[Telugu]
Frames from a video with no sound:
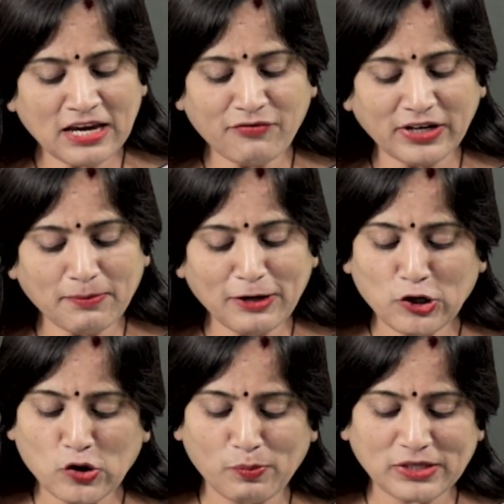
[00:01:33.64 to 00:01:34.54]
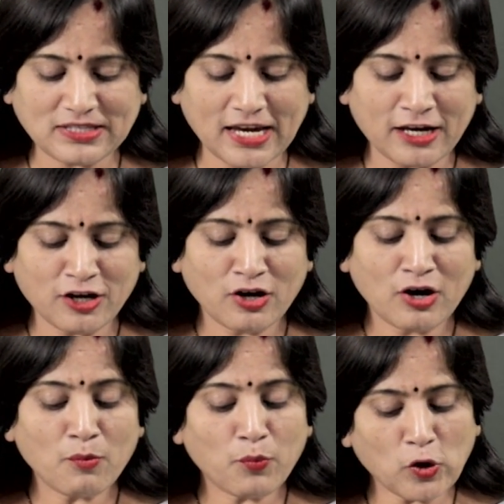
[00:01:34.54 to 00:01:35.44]
ఈ విటమిన్ లోపిస్తే
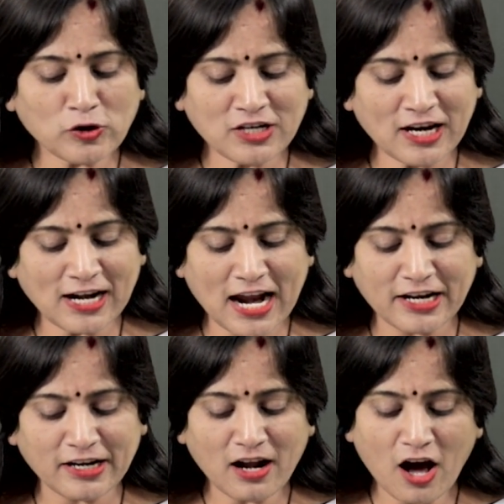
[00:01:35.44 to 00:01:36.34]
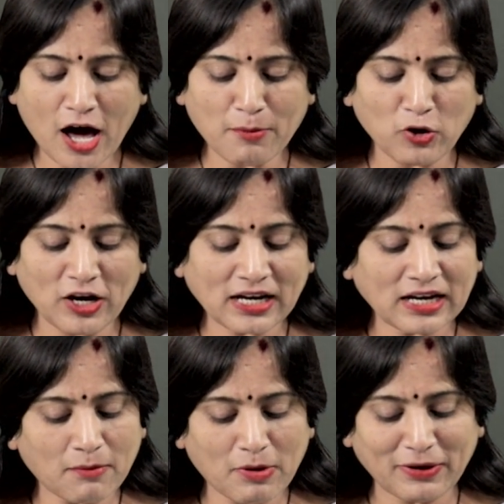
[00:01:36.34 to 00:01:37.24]
ప్రోస్టాగ్లాండిన్ హార్మోన్ల
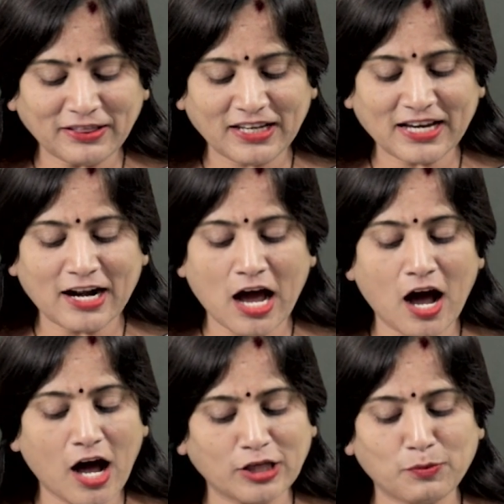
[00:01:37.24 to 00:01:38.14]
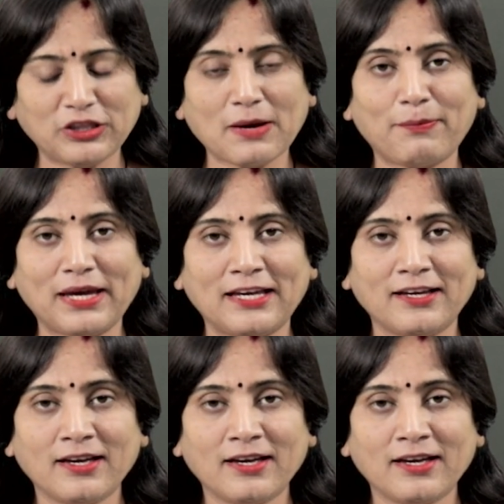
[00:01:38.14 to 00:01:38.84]
క్రమబద్ధీకరణ అదుపు తప్పి